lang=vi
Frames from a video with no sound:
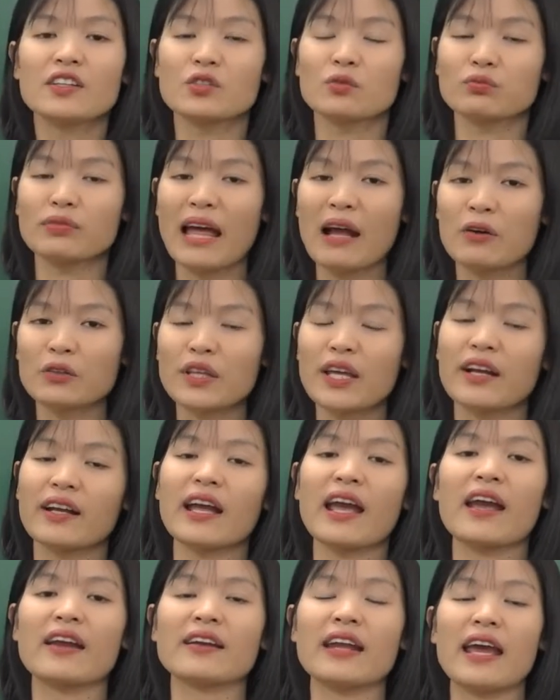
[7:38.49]
Chúng ta có thể
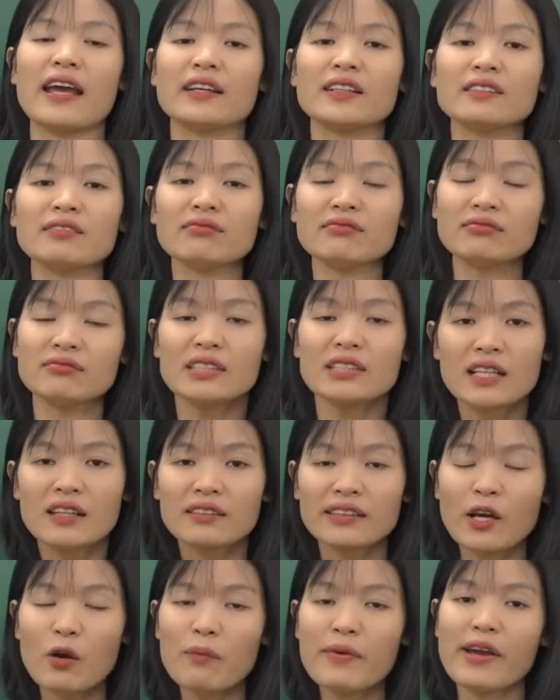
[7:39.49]
kể đến
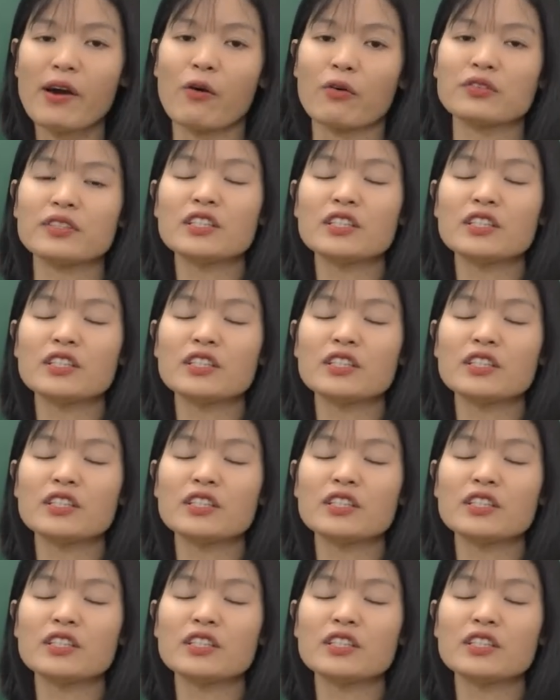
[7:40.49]
tiêu biểu